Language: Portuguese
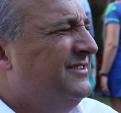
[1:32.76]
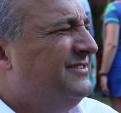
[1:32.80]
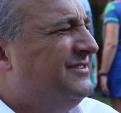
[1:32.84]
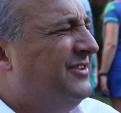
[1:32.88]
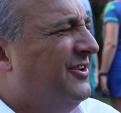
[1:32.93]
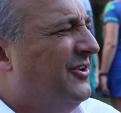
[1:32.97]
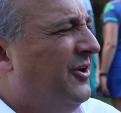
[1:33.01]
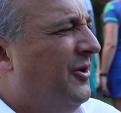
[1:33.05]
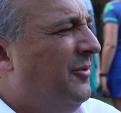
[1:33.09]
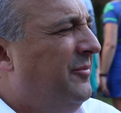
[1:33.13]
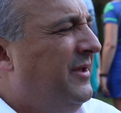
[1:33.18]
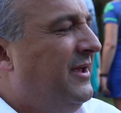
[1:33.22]

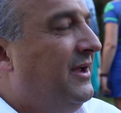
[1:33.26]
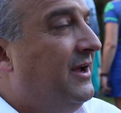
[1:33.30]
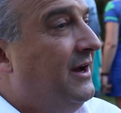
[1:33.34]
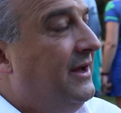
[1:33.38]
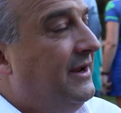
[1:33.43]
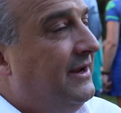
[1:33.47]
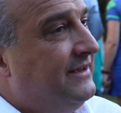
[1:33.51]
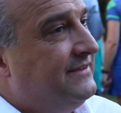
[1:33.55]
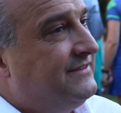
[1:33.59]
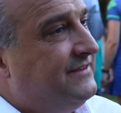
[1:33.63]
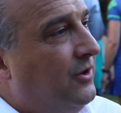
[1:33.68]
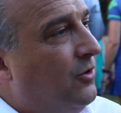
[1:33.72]
se eu não me
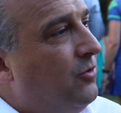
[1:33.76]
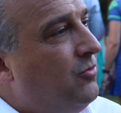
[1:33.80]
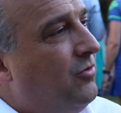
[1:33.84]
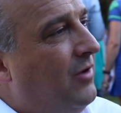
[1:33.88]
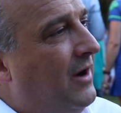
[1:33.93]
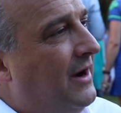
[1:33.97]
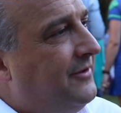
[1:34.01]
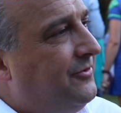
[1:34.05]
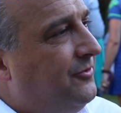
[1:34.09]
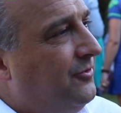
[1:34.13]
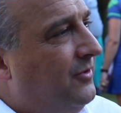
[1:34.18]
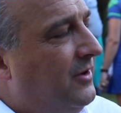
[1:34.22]
engano, esse é o
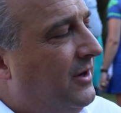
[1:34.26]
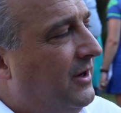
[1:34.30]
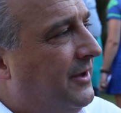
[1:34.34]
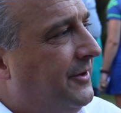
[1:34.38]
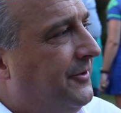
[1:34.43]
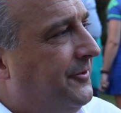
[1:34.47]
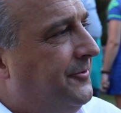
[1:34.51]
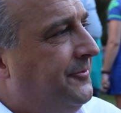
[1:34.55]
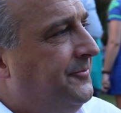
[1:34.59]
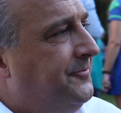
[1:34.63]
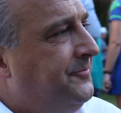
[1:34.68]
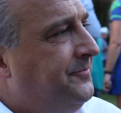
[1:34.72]
quarto
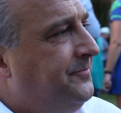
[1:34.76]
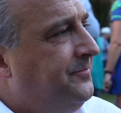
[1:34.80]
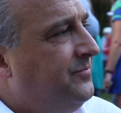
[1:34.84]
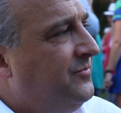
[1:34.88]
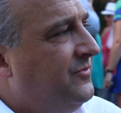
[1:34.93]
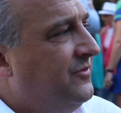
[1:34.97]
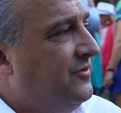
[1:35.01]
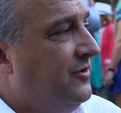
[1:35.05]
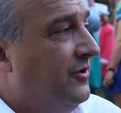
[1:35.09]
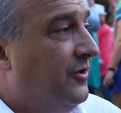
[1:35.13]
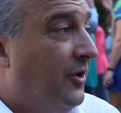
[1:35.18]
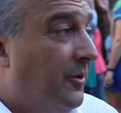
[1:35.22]
ano.
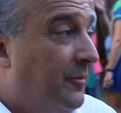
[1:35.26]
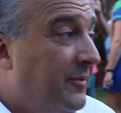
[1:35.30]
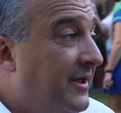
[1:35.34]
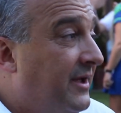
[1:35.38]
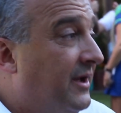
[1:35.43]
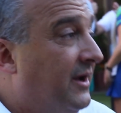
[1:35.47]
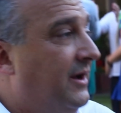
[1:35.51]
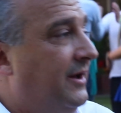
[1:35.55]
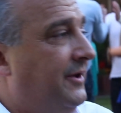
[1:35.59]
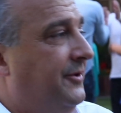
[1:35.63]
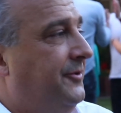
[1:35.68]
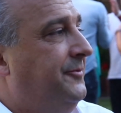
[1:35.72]
Se eu não me
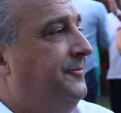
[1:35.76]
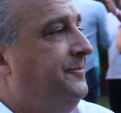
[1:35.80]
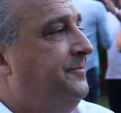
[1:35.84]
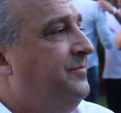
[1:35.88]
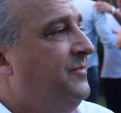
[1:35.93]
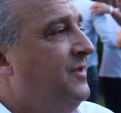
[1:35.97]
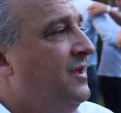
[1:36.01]
engano.